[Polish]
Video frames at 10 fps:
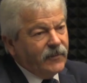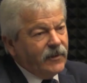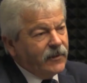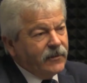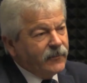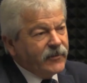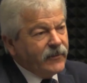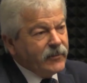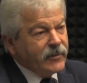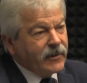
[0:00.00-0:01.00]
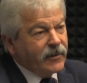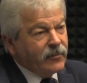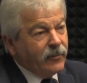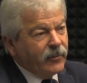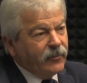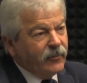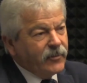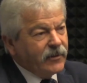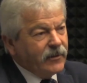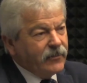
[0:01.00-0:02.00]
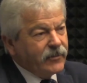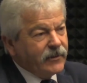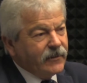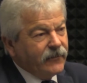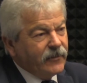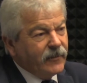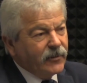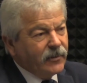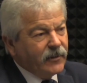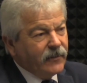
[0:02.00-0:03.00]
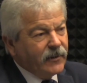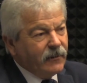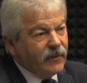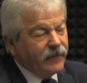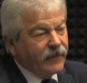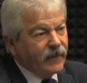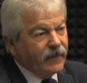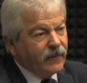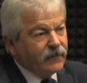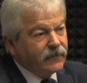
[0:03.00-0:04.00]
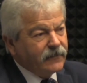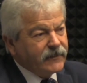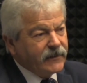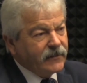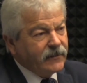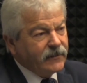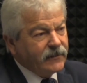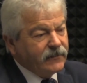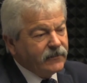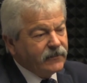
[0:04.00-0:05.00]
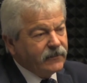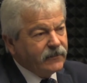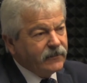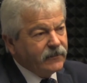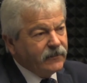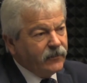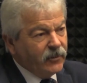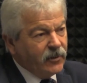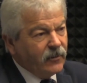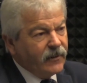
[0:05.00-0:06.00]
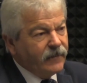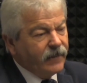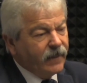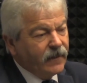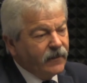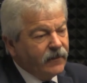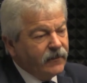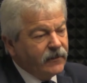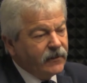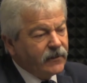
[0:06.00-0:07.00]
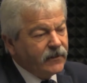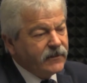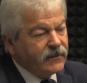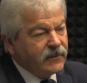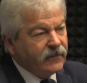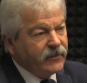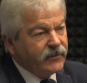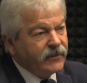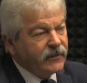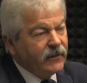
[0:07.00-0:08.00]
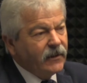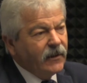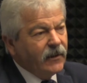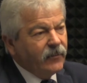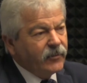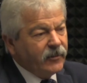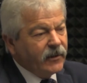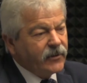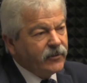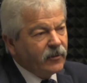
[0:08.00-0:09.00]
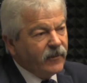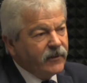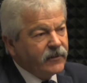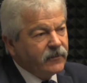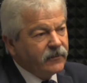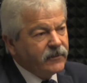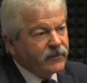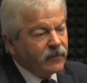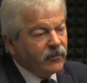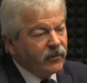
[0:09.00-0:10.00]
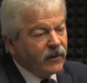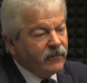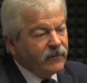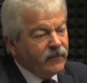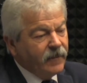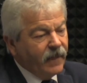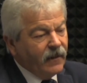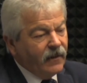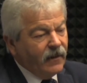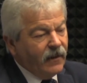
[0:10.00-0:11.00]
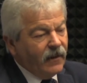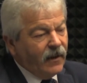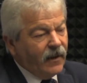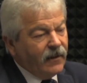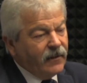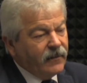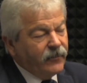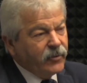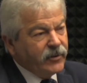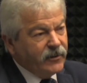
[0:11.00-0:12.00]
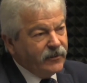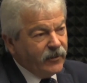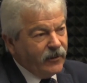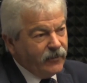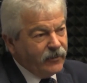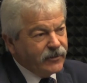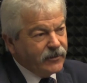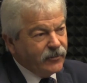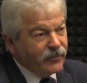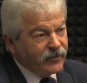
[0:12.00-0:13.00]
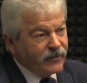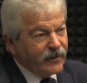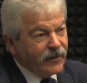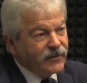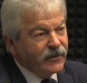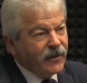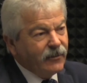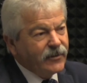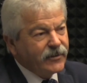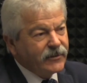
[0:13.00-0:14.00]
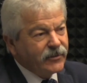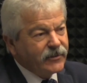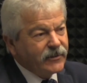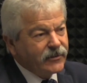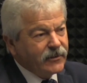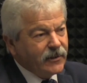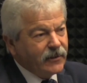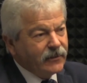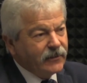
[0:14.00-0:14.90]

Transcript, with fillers: Ja nie spodziewałem się takich kłopotów. Myślałem, że firma, która wygrała to zadanie, no podoła i ta realizacja będzie przebiegać normalnie, zgodnie z harmonogramem ale później pojawiły się już takie sygnały, że coś się zaczyna...